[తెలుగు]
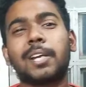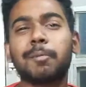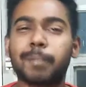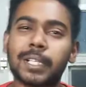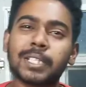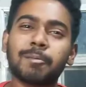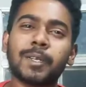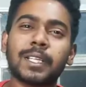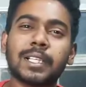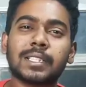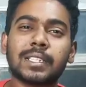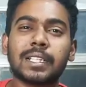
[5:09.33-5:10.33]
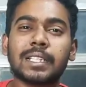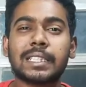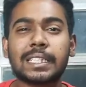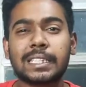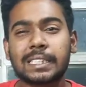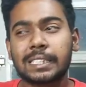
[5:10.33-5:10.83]
రియల్మీ ప్రైజింగ్ మీకు తెలిసిందే
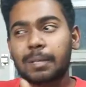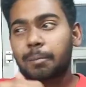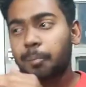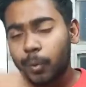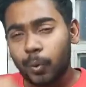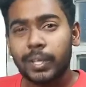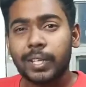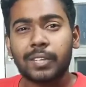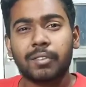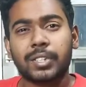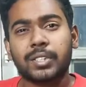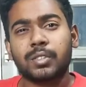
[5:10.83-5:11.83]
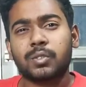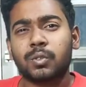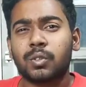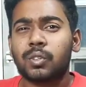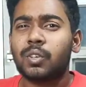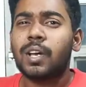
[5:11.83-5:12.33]
సిక్స్ ప్రో ఏదైతే వర్షన్స్
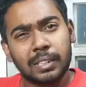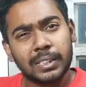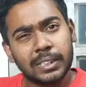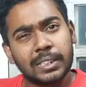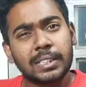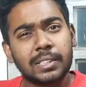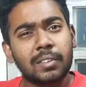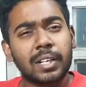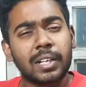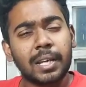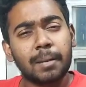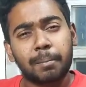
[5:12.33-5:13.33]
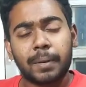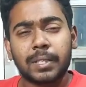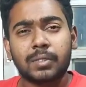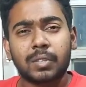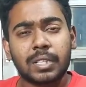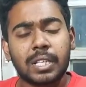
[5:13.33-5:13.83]
ఉంటుందో సిక్స్టీన్ సెవెంటీన్కి
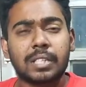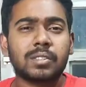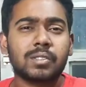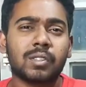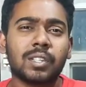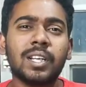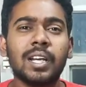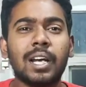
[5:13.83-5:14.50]
ప్రైజ్ ఉండే ఛాన్సెస్ ఉంది